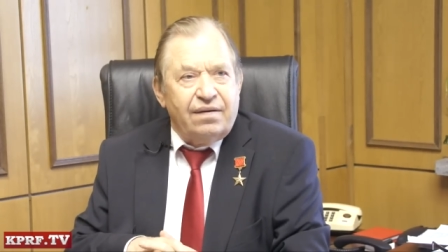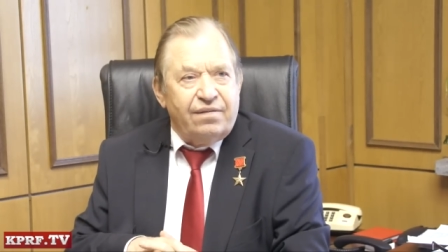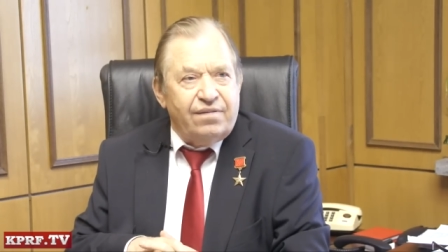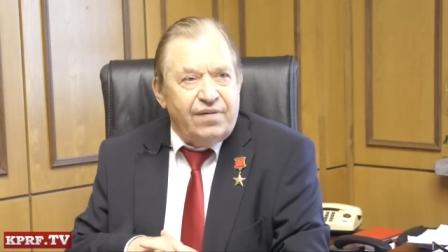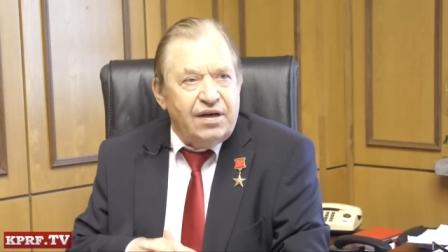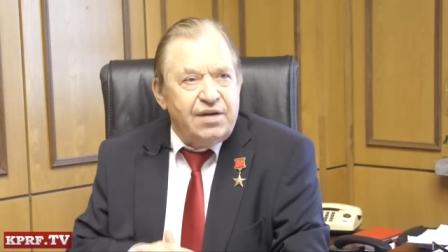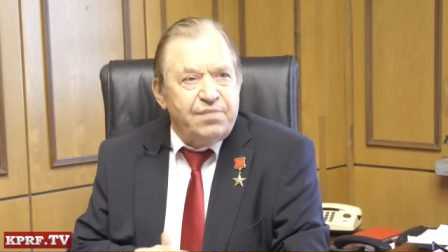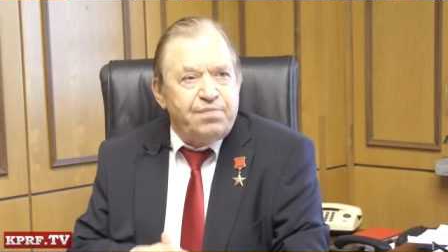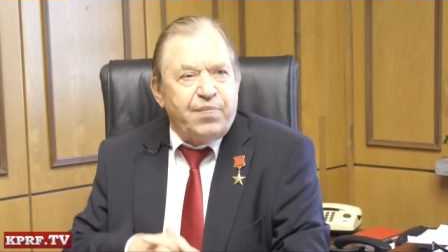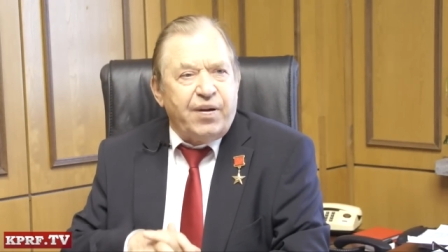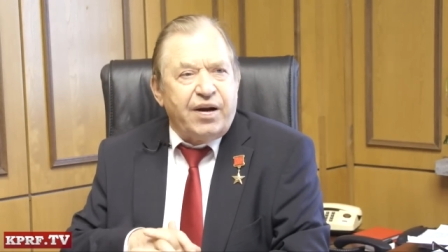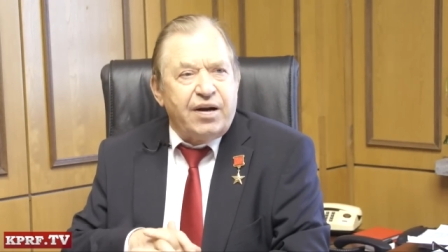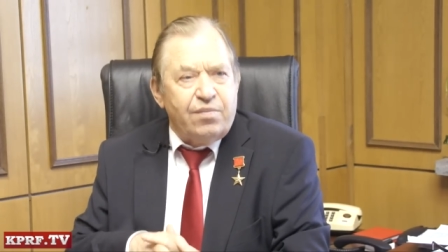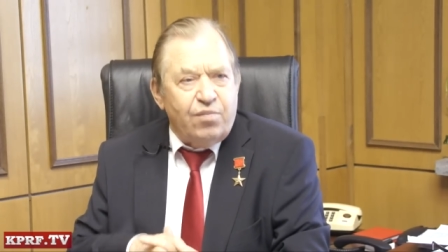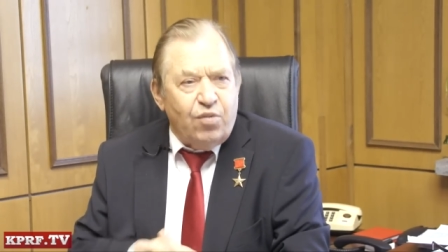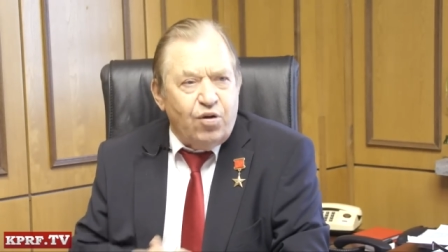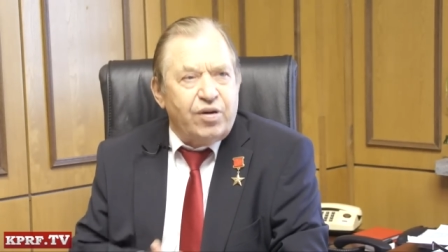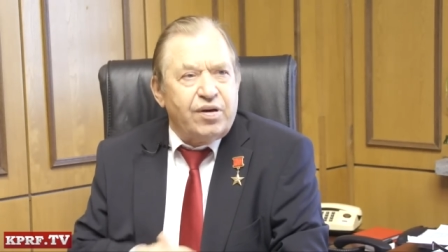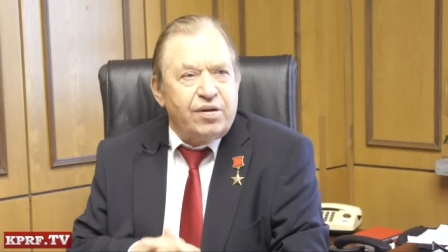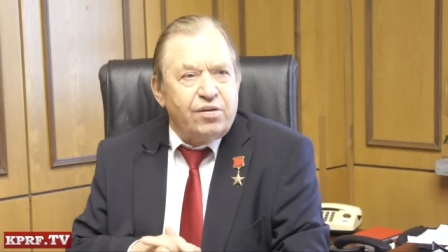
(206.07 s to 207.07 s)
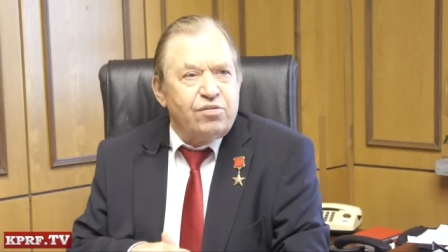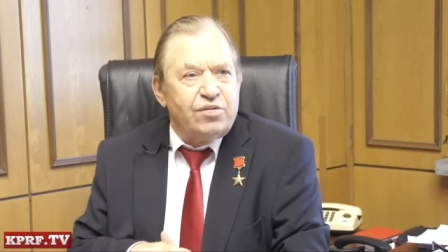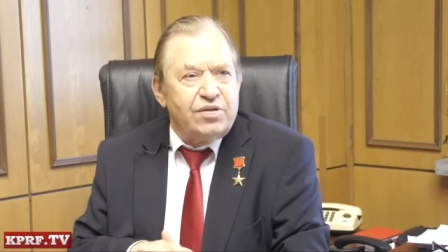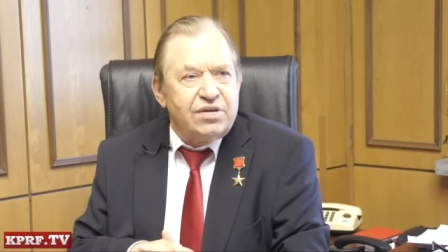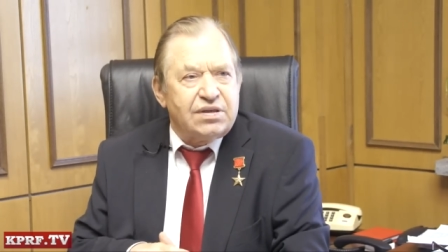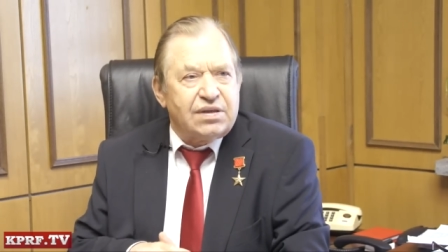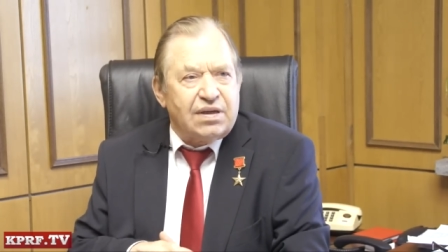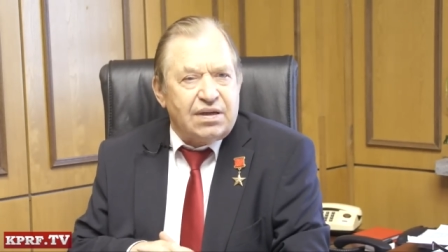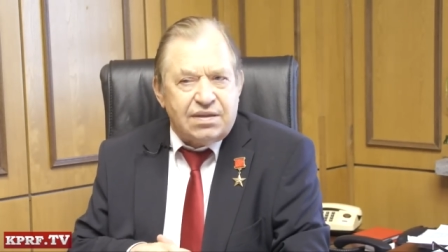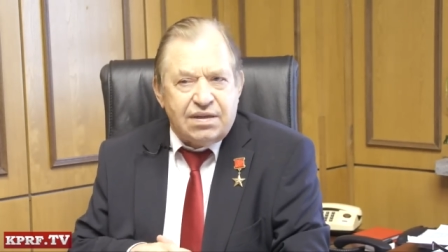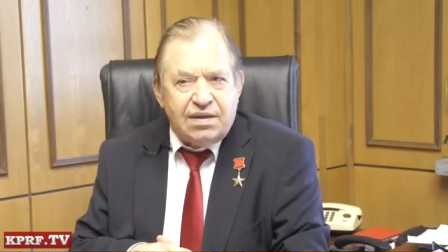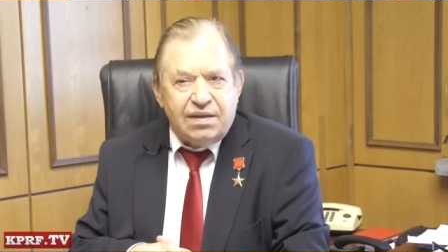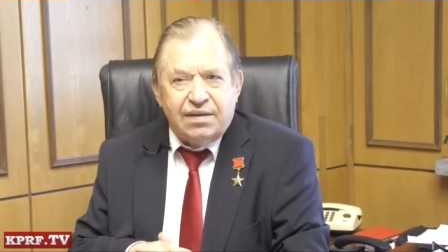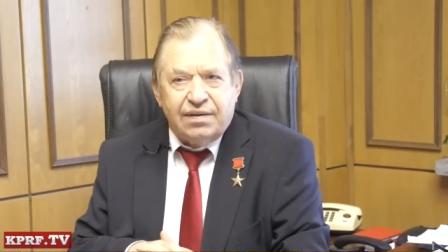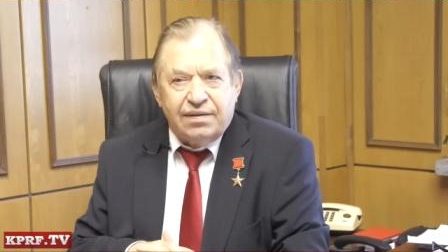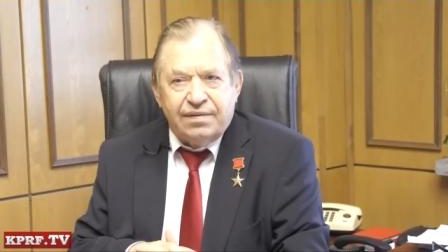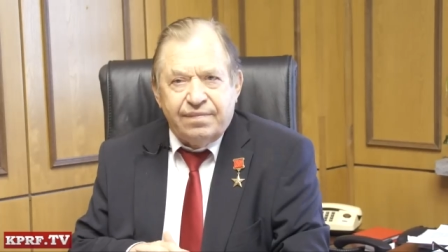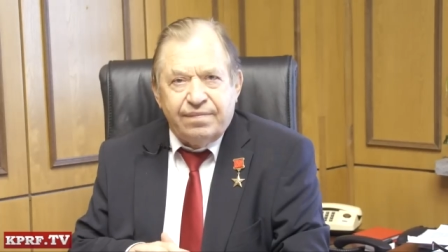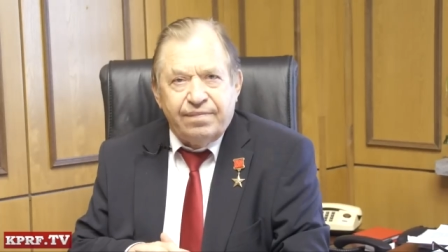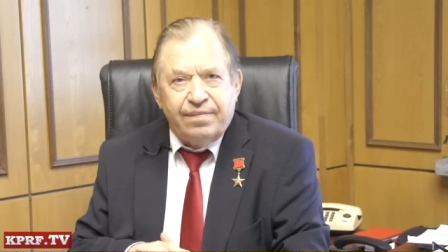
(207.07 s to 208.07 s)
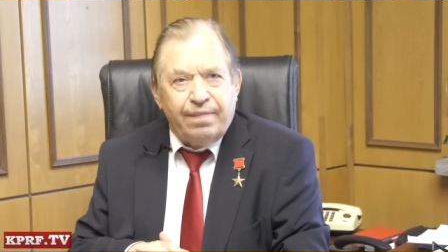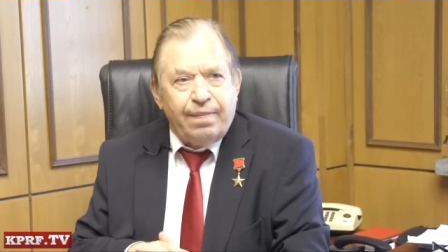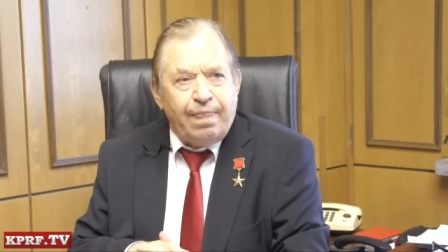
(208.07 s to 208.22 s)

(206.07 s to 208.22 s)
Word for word: вели прямое уничтожение